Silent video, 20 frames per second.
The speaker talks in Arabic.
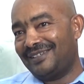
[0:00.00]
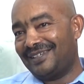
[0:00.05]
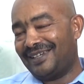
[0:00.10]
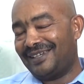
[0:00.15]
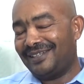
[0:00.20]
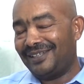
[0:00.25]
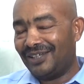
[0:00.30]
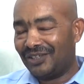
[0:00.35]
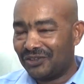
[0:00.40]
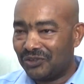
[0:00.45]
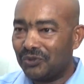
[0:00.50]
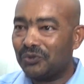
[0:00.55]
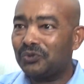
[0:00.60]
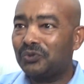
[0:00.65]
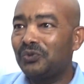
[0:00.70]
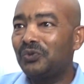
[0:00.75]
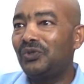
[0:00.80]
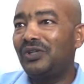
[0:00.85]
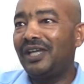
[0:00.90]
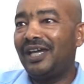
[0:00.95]
يعني
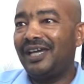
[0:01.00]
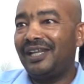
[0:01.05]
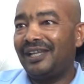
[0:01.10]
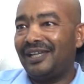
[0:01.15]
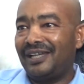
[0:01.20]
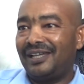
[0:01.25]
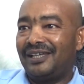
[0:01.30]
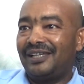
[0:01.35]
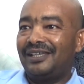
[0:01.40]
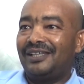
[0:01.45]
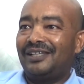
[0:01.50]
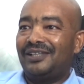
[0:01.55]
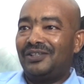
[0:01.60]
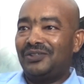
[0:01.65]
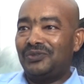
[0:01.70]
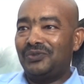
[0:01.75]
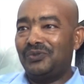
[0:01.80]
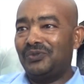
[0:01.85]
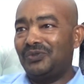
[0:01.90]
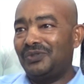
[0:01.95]
اخترتوني انا
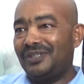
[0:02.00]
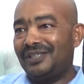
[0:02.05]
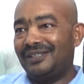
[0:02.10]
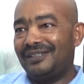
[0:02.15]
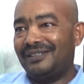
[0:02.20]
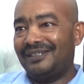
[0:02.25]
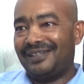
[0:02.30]
دون